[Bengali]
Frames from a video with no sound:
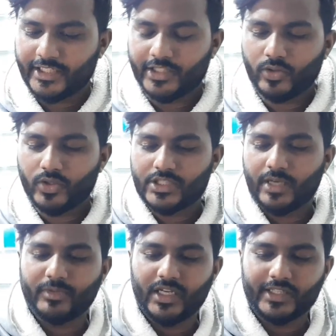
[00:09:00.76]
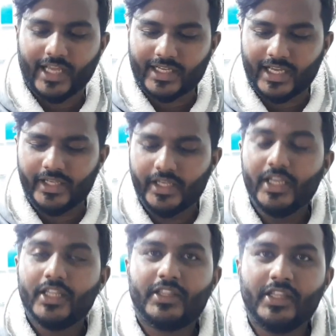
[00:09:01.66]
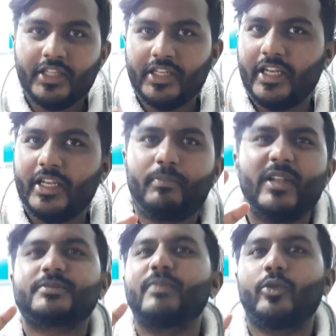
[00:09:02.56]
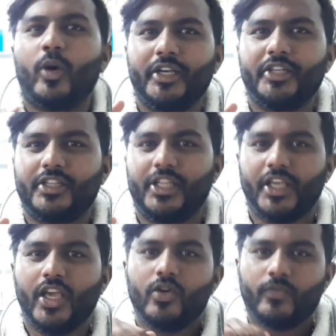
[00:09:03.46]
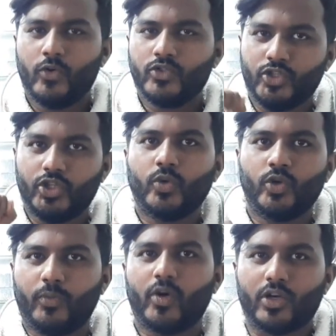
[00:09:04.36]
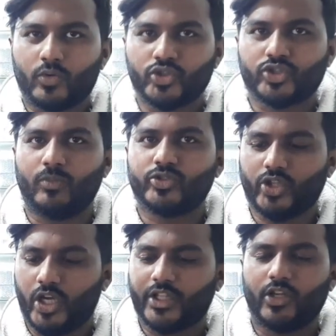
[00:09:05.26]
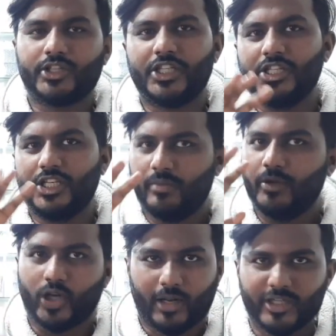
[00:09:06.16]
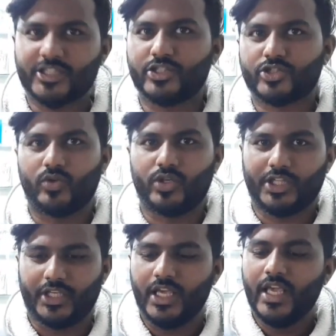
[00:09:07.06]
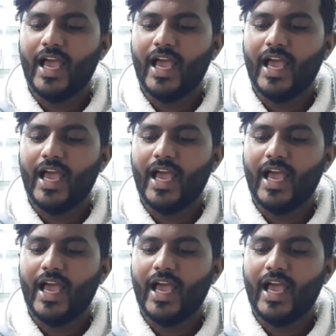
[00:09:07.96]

সেই ক্ষেত্রে হচ্ছে আপনার ঢাকায় তিন দিনের রিপ্লেসমেন্ট ওয়ারেন্টি দিই ফোন যদি কোনো প্রকার কোনো সমস্যা হয় তাহলে তিন দিনের ভিতর আমরা চেঞ্জ করে দিই